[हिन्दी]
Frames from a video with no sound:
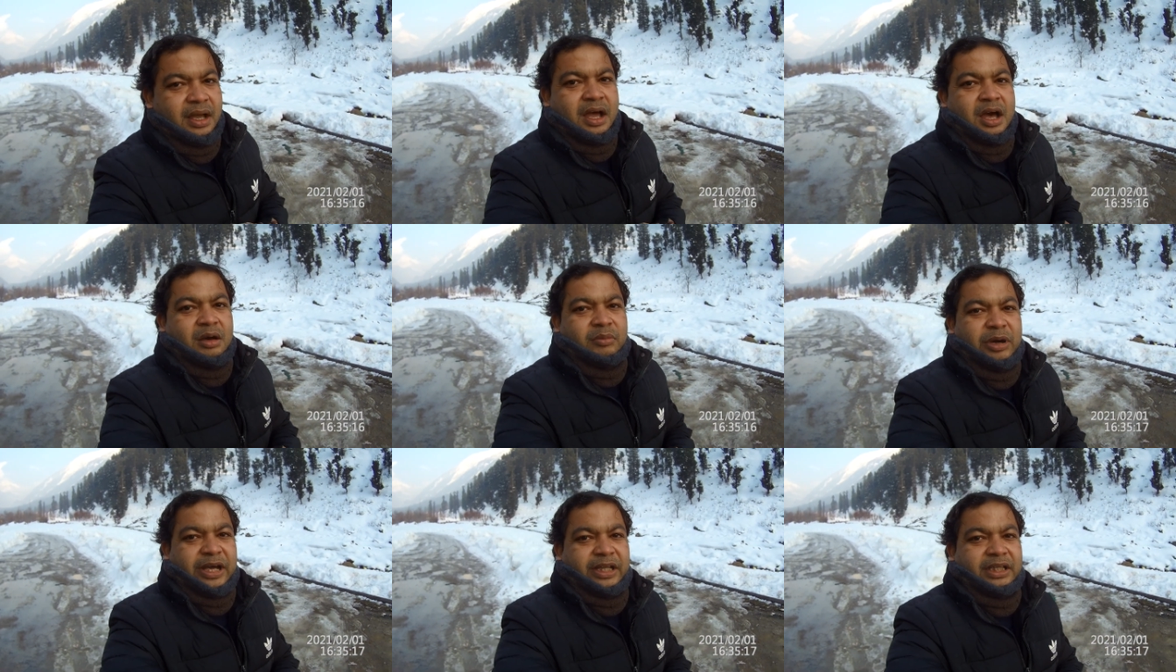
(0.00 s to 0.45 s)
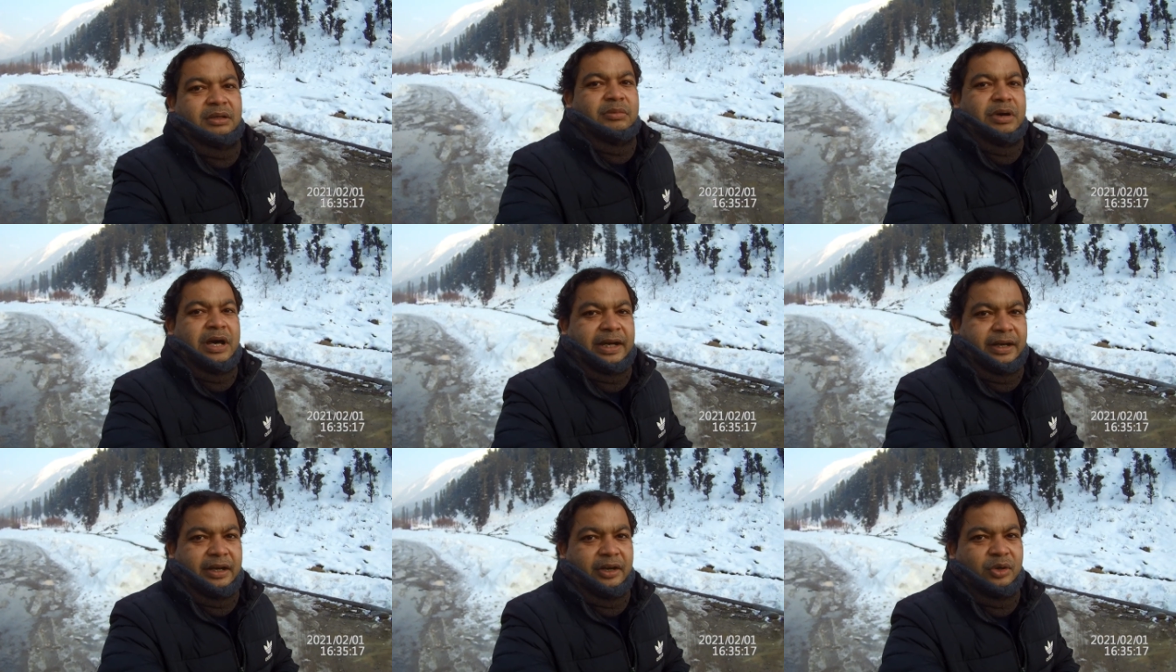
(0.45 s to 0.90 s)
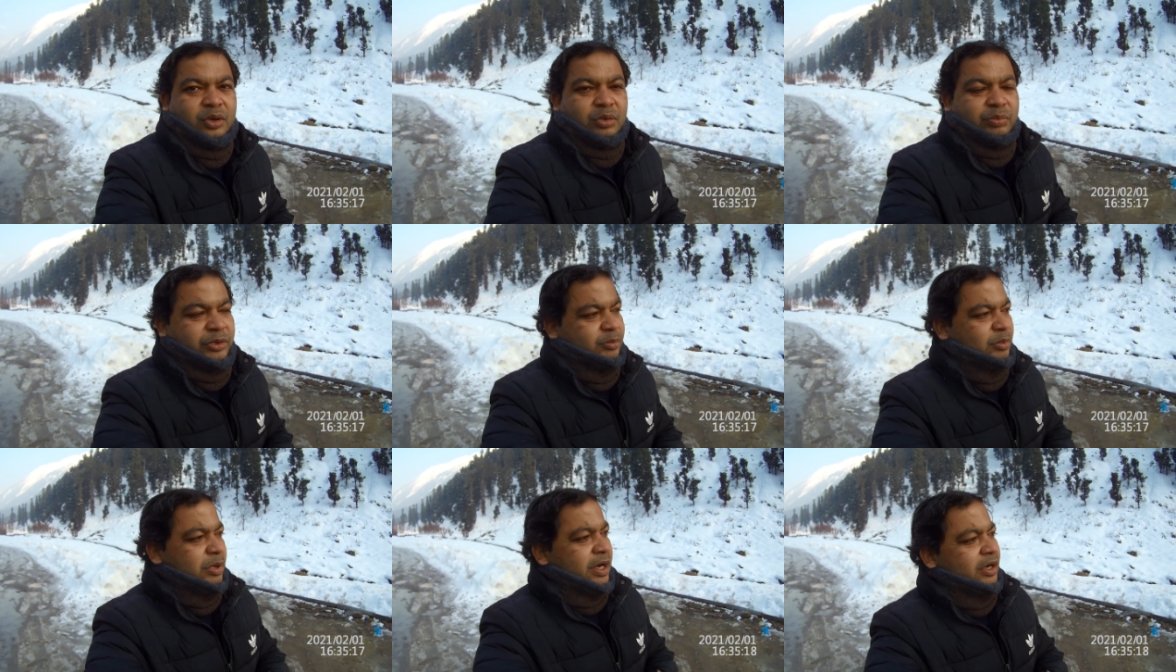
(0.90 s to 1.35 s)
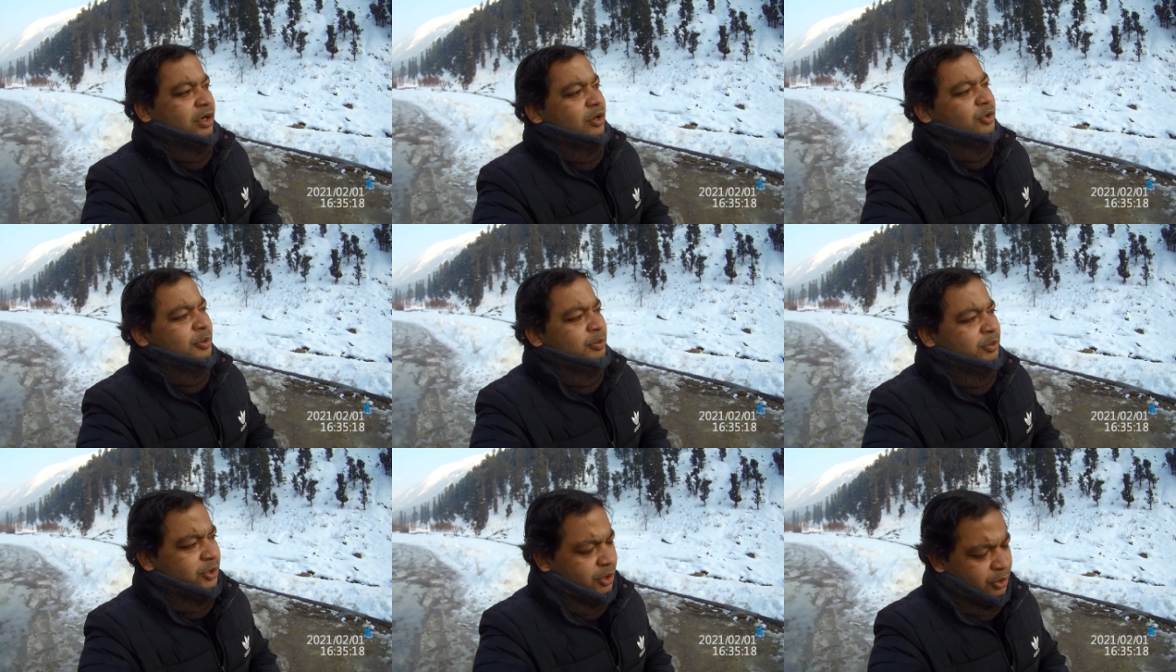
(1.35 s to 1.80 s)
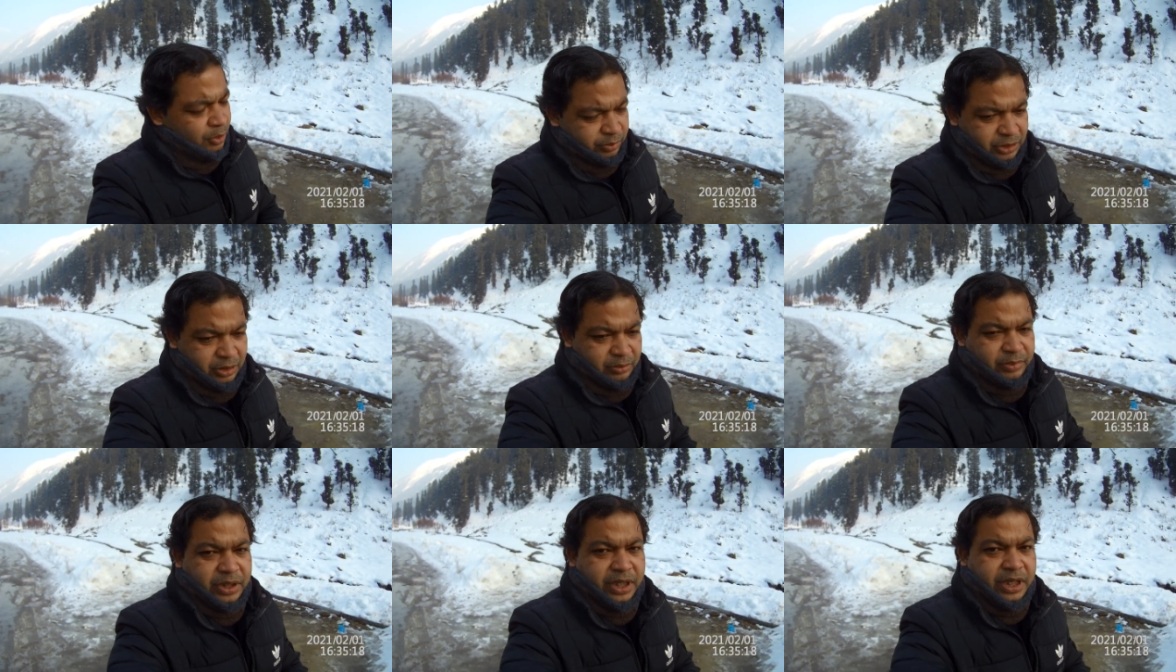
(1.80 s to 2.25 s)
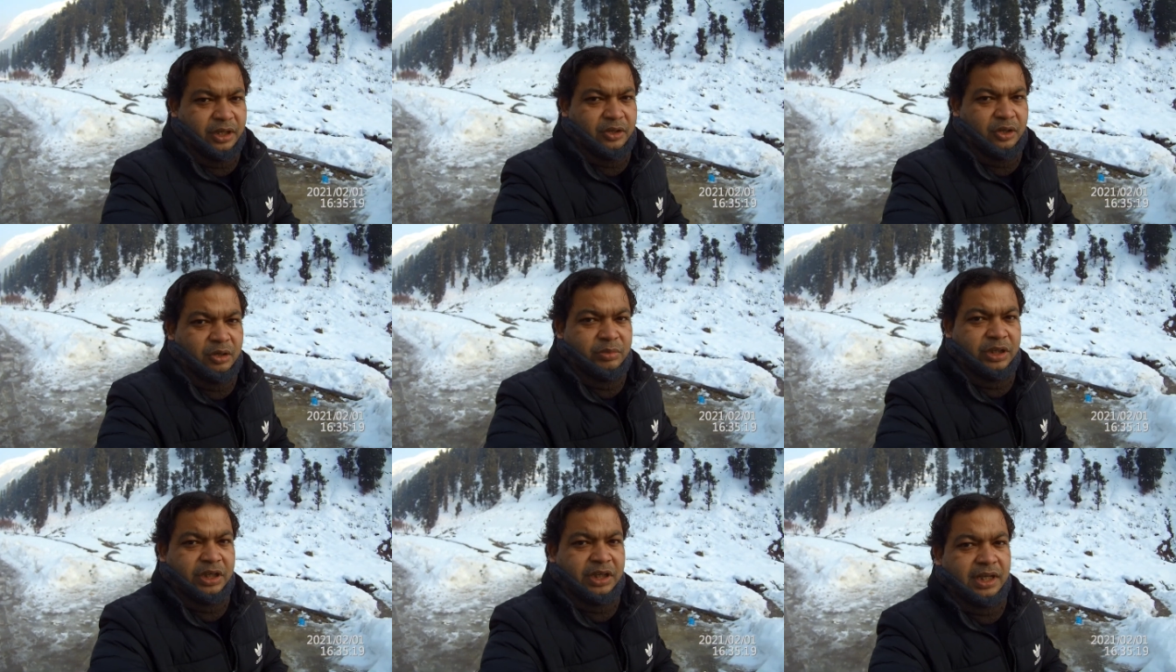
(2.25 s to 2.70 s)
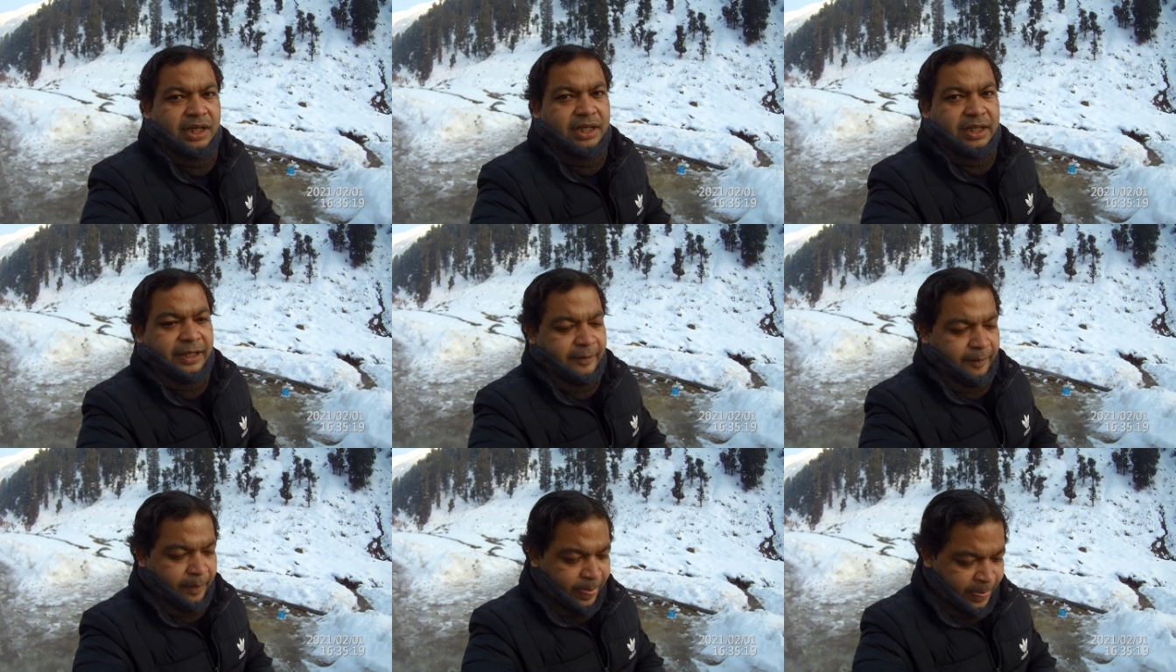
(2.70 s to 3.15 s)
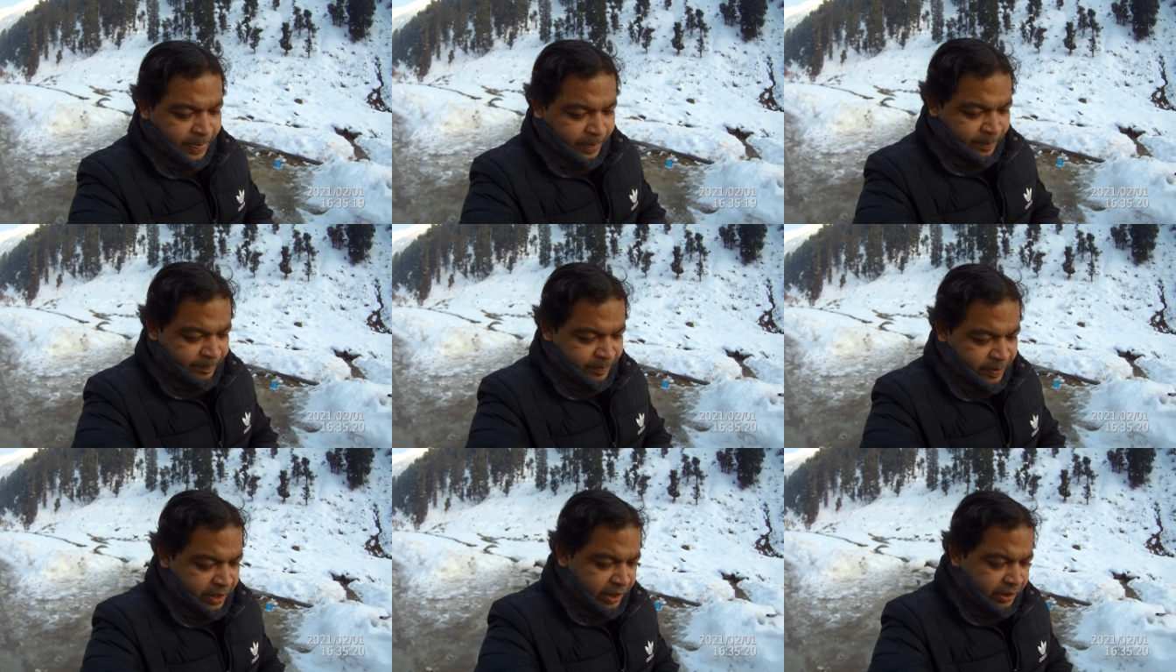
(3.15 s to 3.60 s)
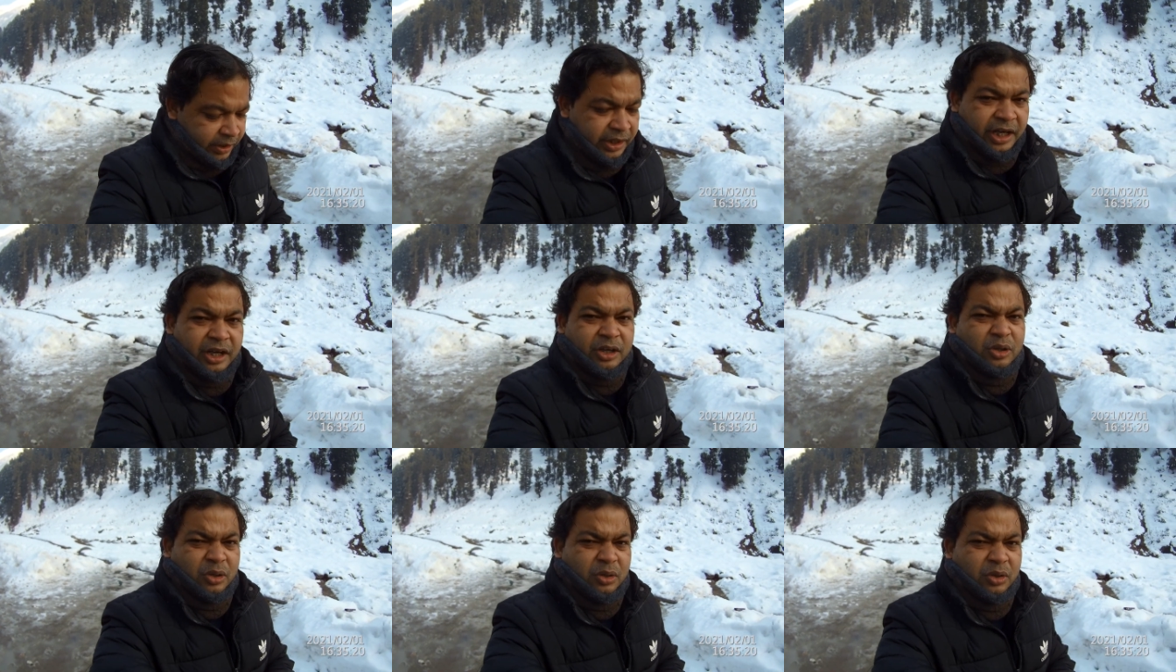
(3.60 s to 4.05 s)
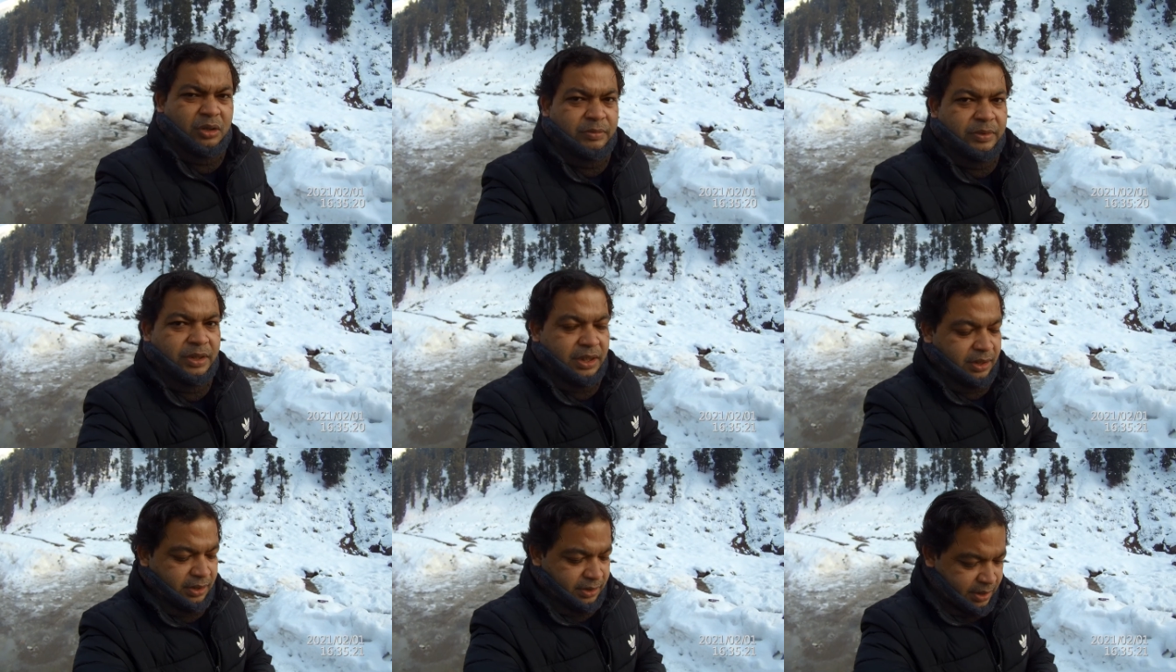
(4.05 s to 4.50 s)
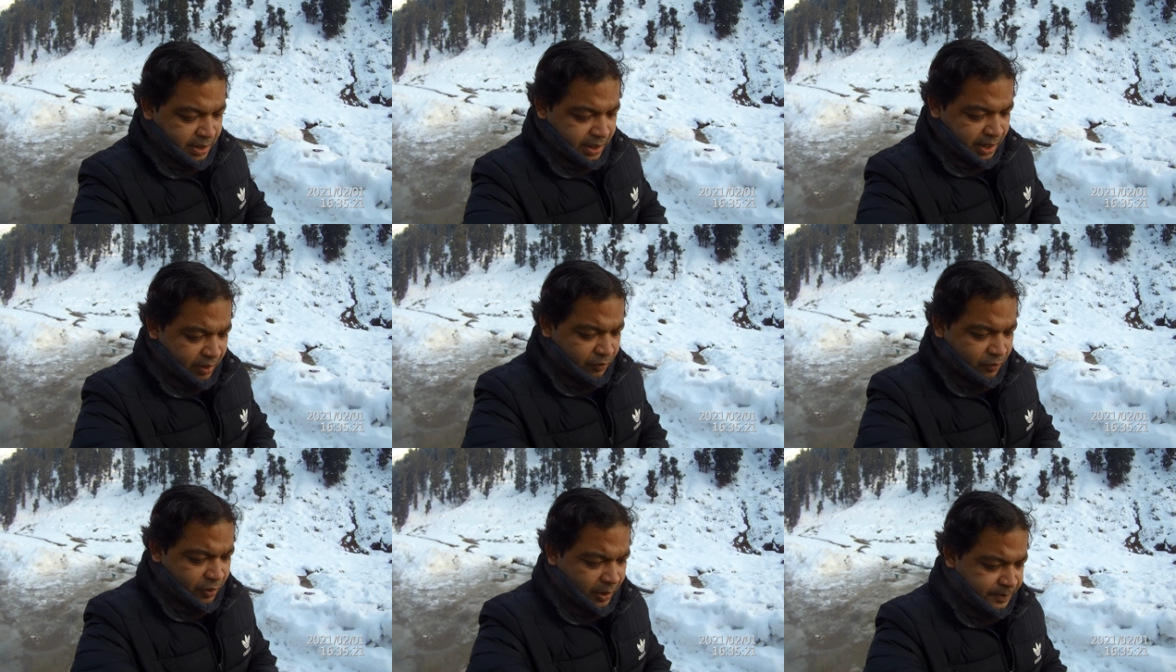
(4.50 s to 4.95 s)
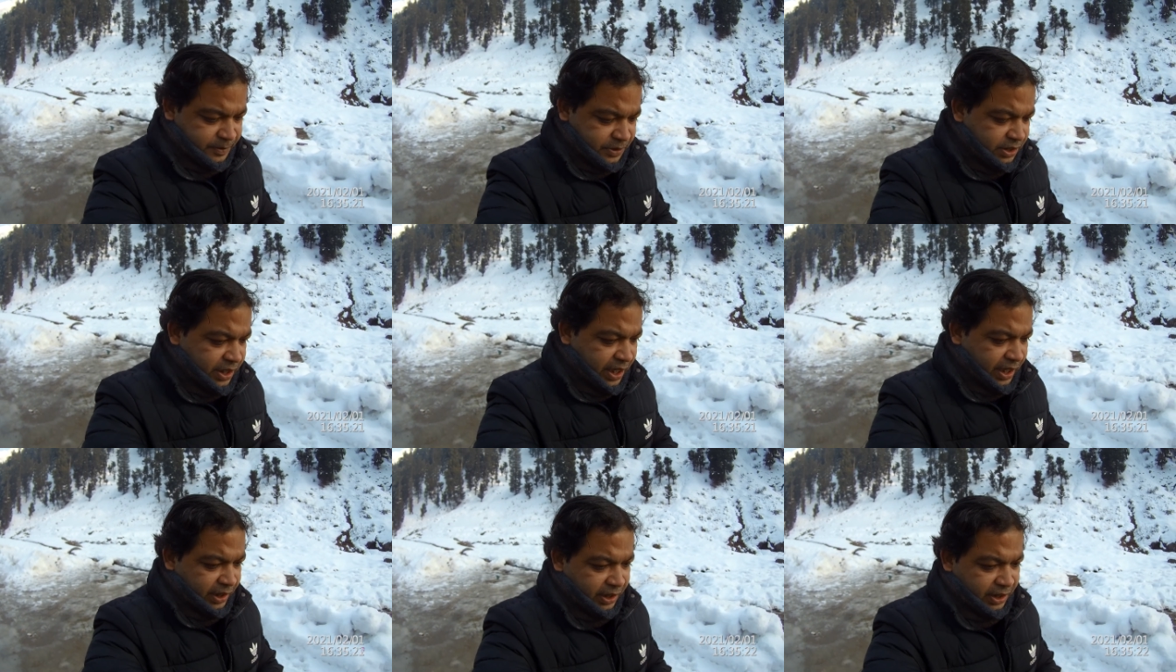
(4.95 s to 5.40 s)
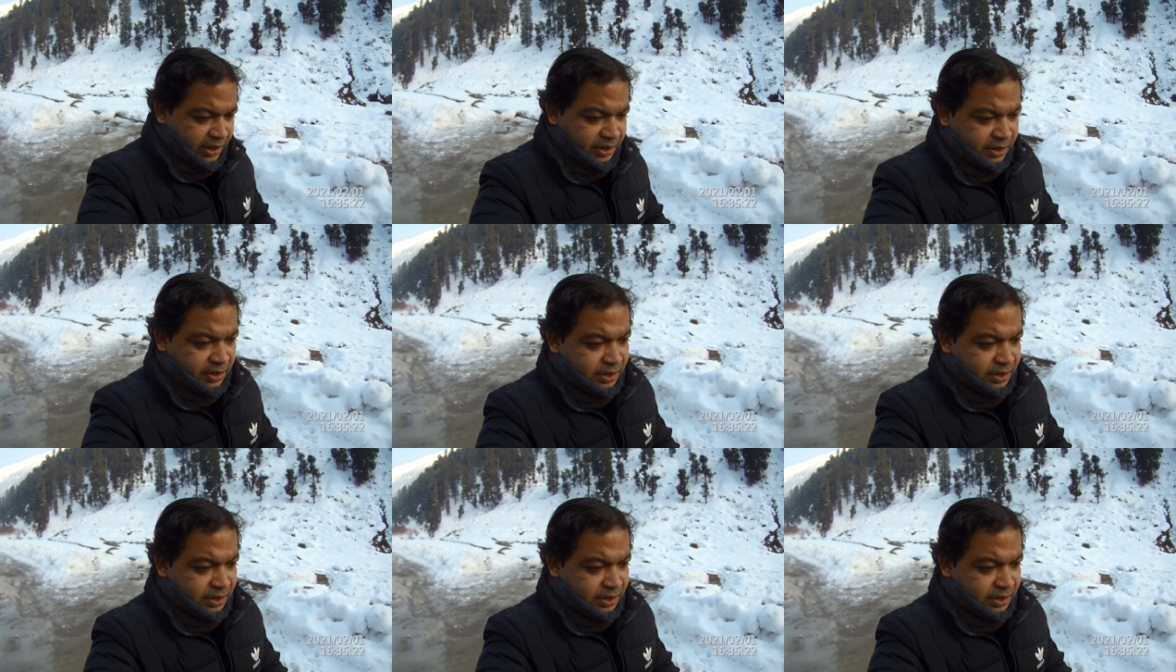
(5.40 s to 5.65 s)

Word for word: हम आए थे मार्केट घूमने मार्केट घूमते घूमते हम कई किलोमीटर आ गए डेढ़ दो किलोमीटर अब वापसी जाएंगे